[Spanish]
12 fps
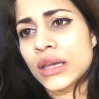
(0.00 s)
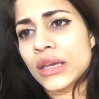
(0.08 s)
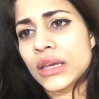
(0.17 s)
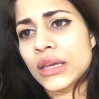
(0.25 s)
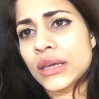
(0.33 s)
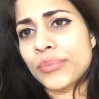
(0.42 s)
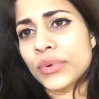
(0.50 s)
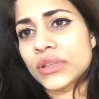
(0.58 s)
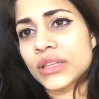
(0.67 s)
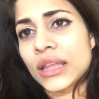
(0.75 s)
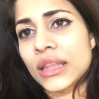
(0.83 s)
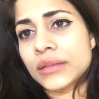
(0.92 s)
Y pues
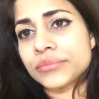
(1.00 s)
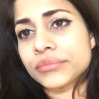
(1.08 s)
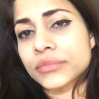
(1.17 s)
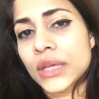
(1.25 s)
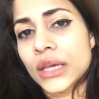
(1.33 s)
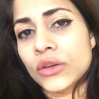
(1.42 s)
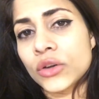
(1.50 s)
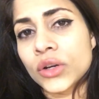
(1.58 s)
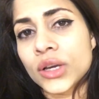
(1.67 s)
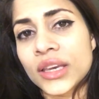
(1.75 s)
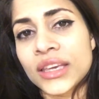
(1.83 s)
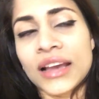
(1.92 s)
nada, eh, yo
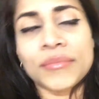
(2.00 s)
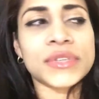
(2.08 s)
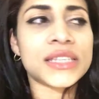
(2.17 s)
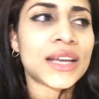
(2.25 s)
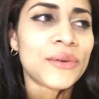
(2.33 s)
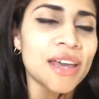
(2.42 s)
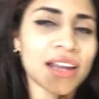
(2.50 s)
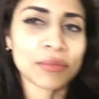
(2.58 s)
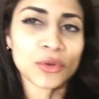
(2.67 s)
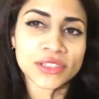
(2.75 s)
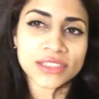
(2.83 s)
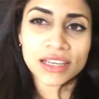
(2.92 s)
creo que ya mi chica voy a
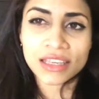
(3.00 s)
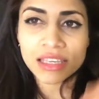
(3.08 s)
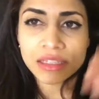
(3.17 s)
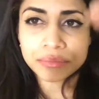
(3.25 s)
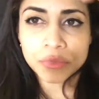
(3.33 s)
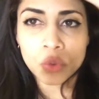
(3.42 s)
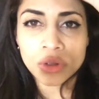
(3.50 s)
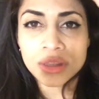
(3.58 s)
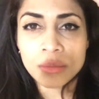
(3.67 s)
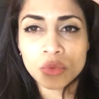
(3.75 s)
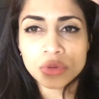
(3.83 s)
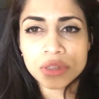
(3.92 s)
dejarlo hasta aquí.
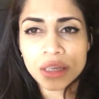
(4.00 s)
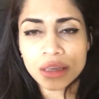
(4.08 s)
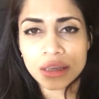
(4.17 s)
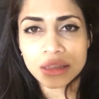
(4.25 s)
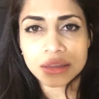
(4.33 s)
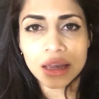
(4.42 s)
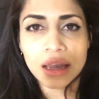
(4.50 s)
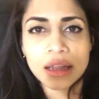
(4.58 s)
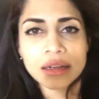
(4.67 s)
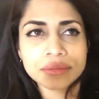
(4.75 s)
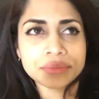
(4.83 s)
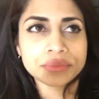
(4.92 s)
Cuéntenme ustedes qué
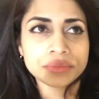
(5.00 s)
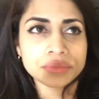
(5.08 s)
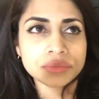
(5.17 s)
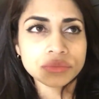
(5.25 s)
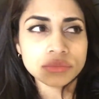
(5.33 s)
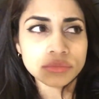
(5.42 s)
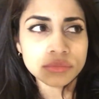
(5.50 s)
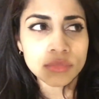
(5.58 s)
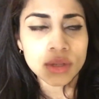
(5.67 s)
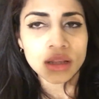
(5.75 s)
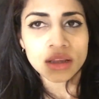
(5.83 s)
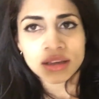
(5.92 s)
tal
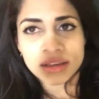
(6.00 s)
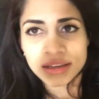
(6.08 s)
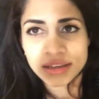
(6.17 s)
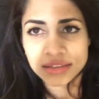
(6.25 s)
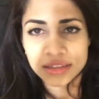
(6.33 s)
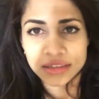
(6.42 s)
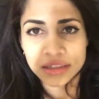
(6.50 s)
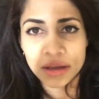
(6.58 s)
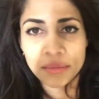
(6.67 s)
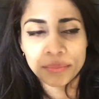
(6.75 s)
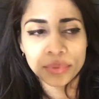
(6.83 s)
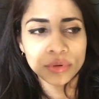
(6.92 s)
este
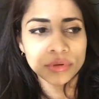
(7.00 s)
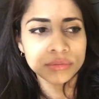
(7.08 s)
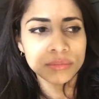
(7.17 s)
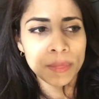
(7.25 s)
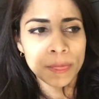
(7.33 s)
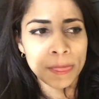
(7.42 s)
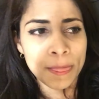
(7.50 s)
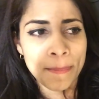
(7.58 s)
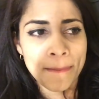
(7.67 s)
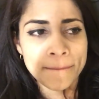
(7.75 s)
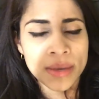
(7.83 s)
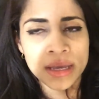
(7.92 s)
tiempo.
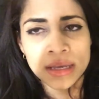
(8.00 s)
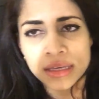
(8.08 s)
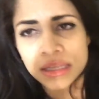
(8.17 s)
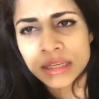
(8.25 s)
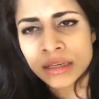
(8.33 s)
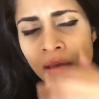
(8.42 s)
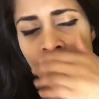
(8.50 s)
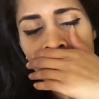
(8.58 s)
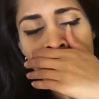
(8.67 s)
Y...